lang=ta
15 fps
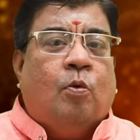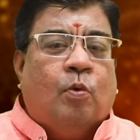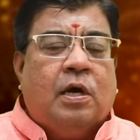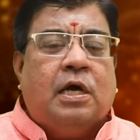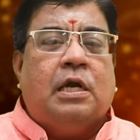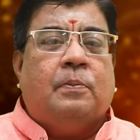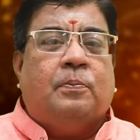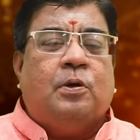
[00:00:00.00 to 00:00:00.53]

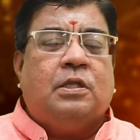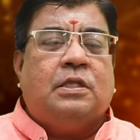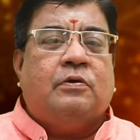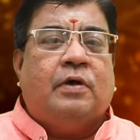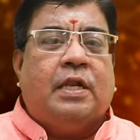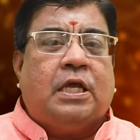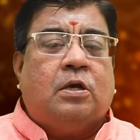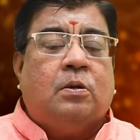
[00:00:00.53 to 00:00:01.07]
உங்களை பொறுத்த
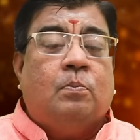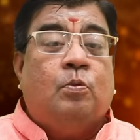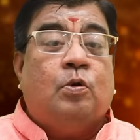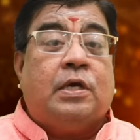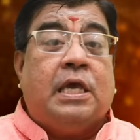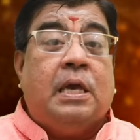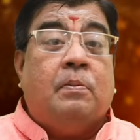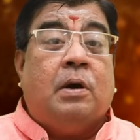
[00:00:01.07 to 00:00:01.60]
வரைக்கும்
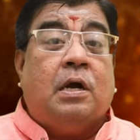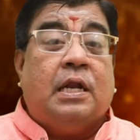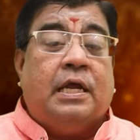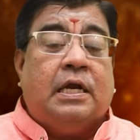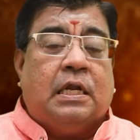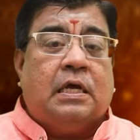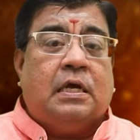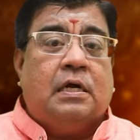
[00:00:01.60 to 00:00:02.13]
முக்கியமான
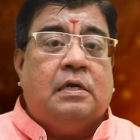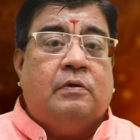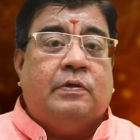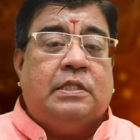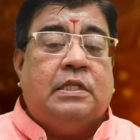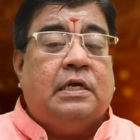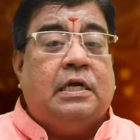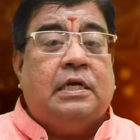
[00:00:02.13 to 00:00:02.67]
இடங்கள்
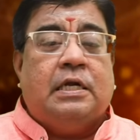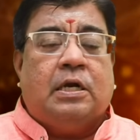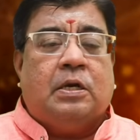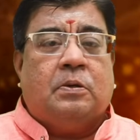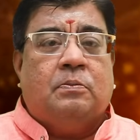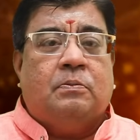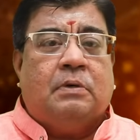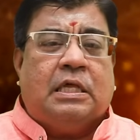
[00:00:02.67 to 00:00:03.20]
வந்து ரெண்டு
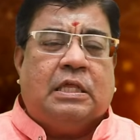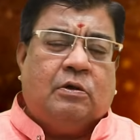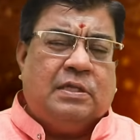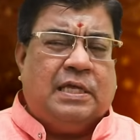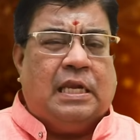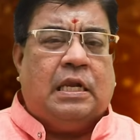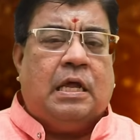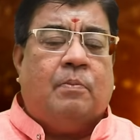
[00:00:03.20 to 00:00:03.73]
இடம்
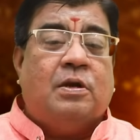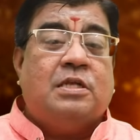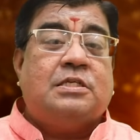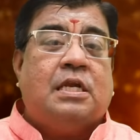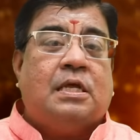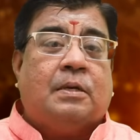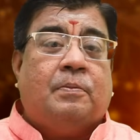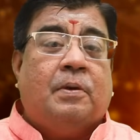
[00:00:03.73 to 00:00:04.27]
அதாவது எல்லா
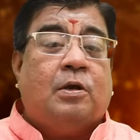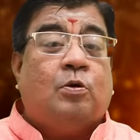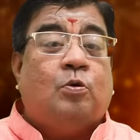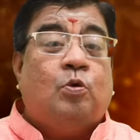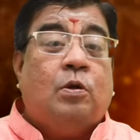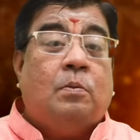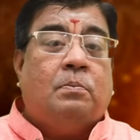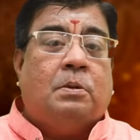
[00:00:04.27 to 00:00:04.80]
மனுஷனுக்குமே
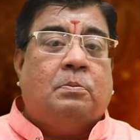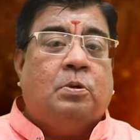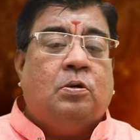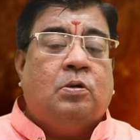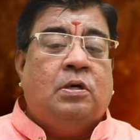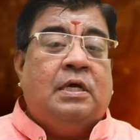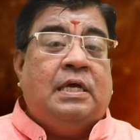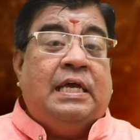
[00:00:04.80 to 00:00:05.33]

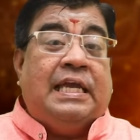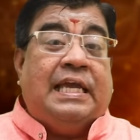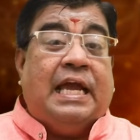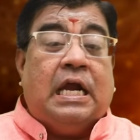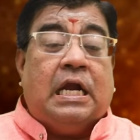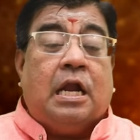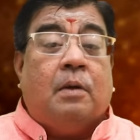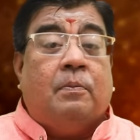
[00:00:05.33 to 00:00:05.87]
குடும்பமும்
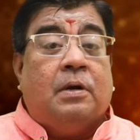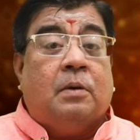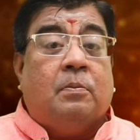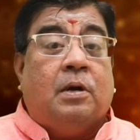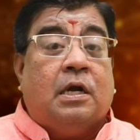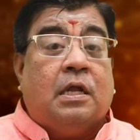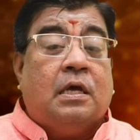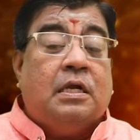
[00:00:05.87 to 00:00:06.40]
ஏழாம்
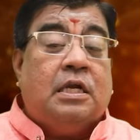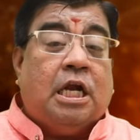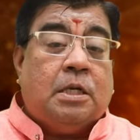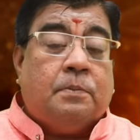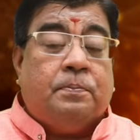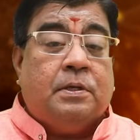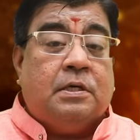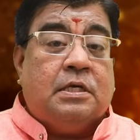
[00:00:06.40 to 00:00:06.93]
இடமான
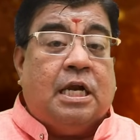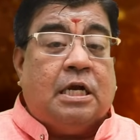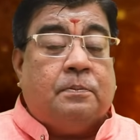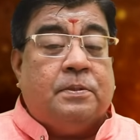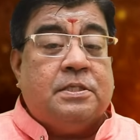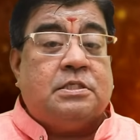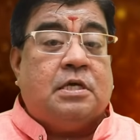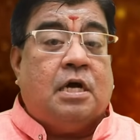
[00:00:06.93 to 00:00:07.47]
நட்பு
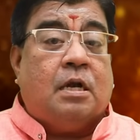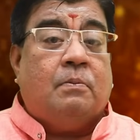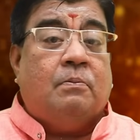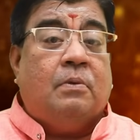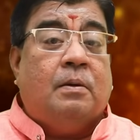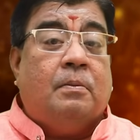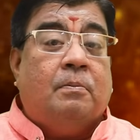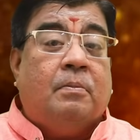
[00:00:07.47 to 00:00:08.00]
நட்பு ஸ்தானம்
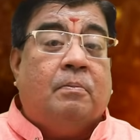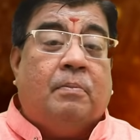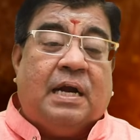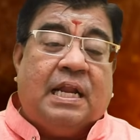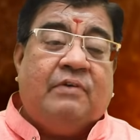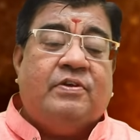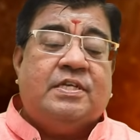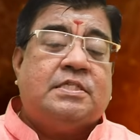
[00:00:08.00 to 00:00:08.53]

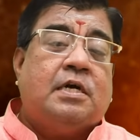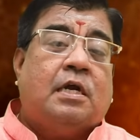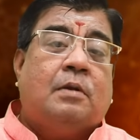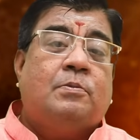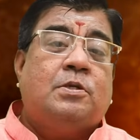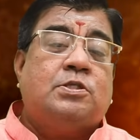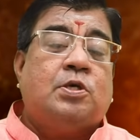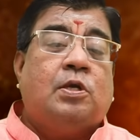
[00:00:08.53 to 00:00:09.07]
மனைவி
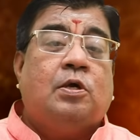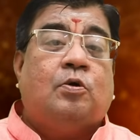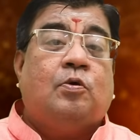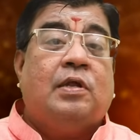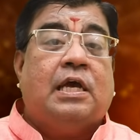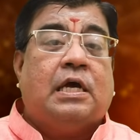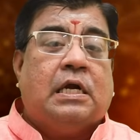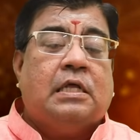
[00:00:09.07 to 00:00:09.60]
ஸ்தானம்னு
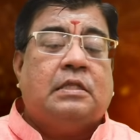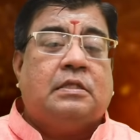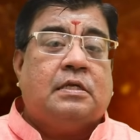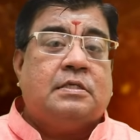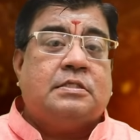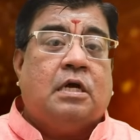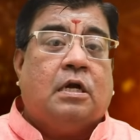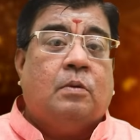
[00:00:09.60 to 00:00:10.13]
சொல்லக்கூடிய கலத்திர
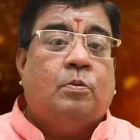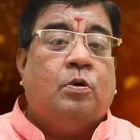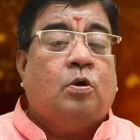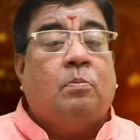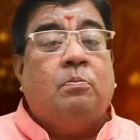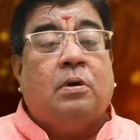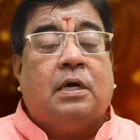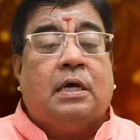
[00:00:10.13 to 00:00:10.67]
ஸ்தானமும்
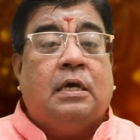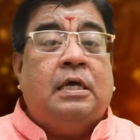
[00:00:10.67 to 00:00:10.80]
ரொம்ப